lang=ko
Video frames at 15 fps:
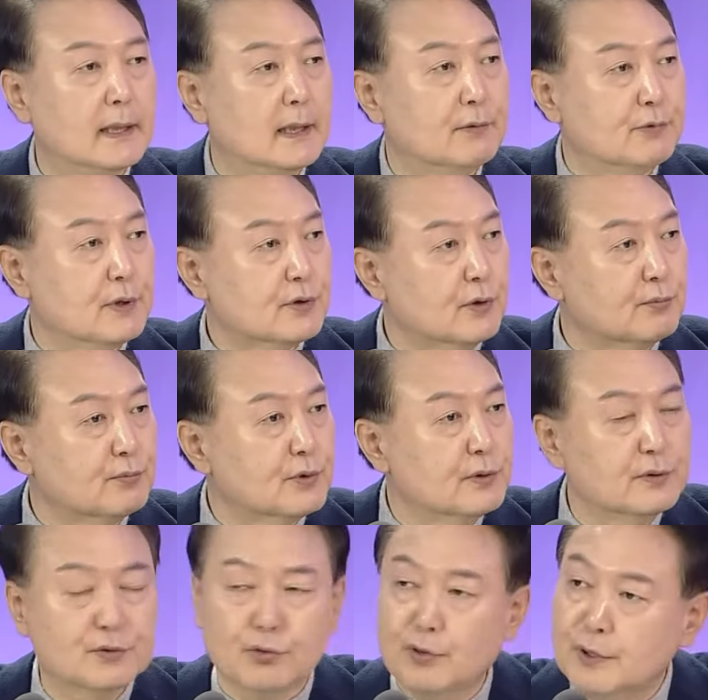우리 정부는
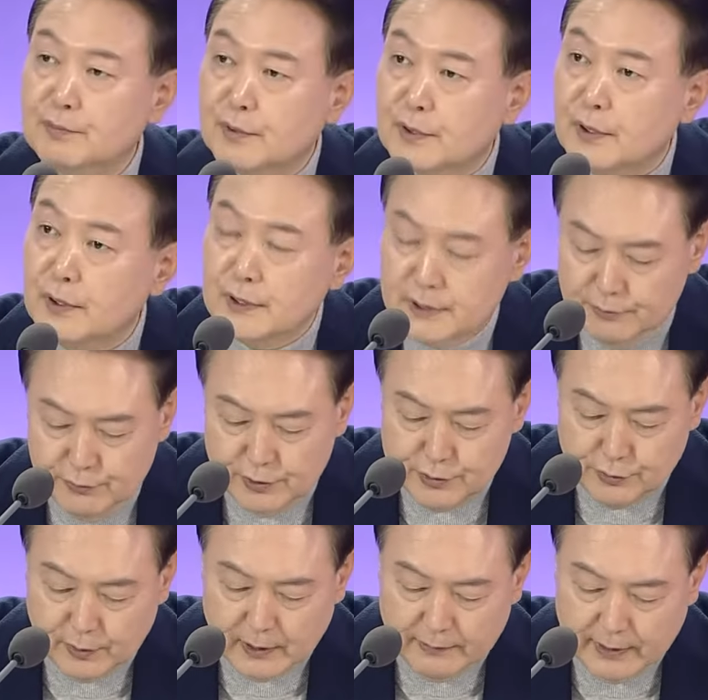초기부터 힘을
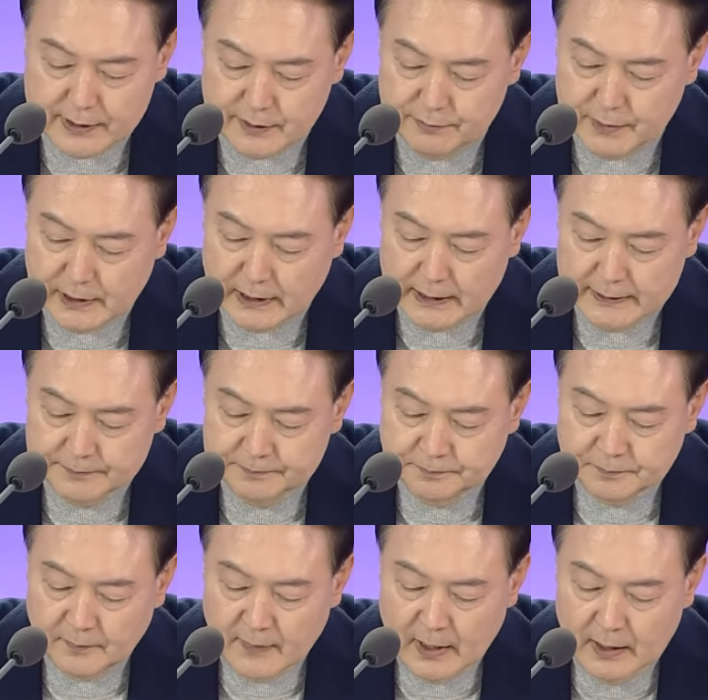쏟아왔습니다.
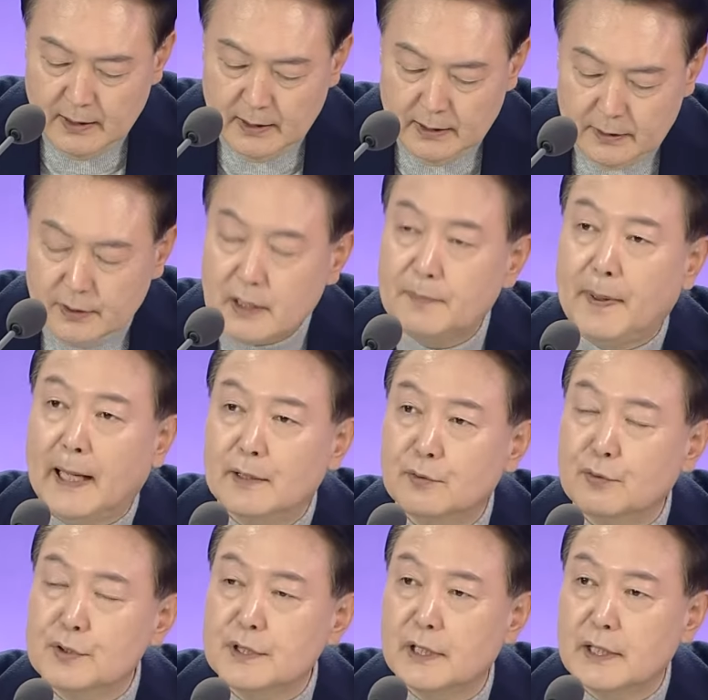특히
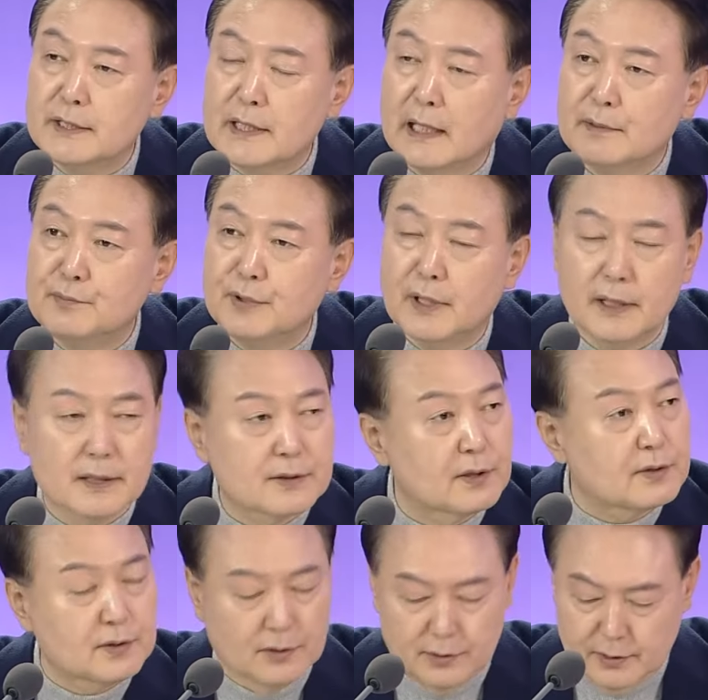반도체 장비에
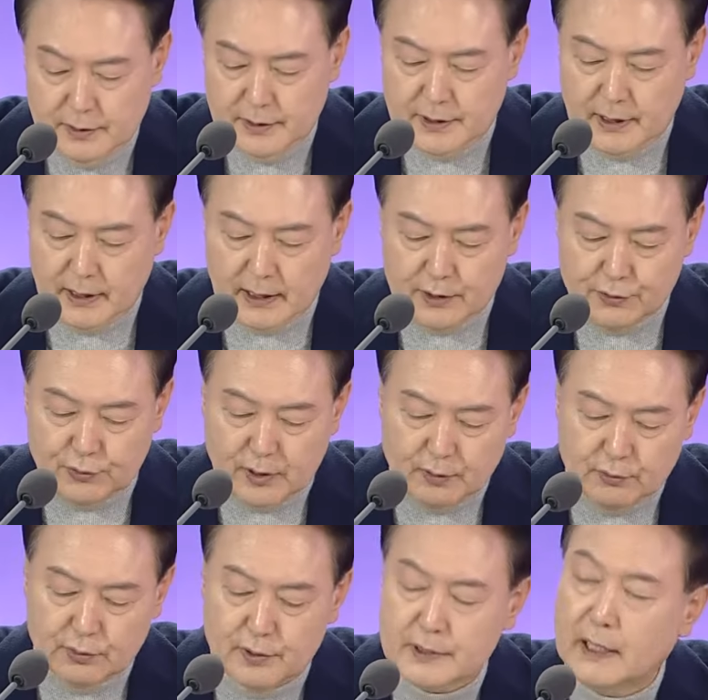있어서 세계
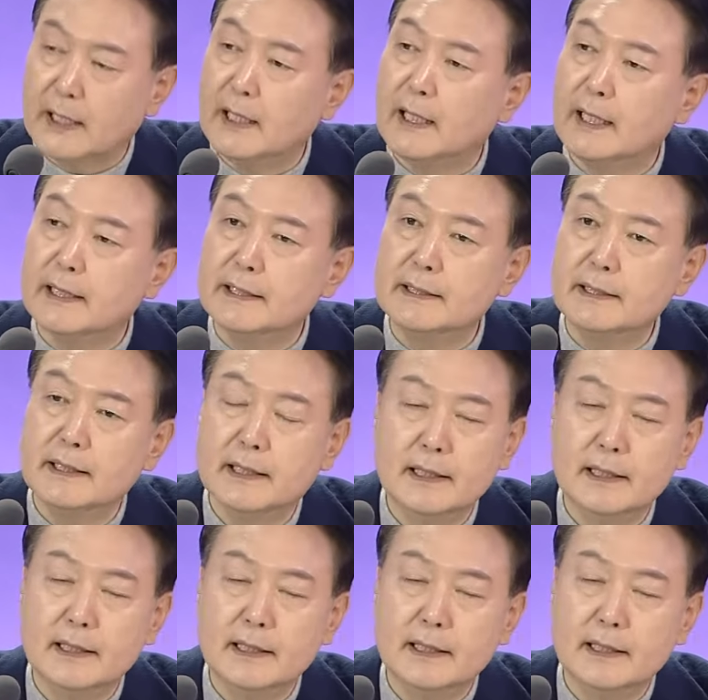최고를 자랑하는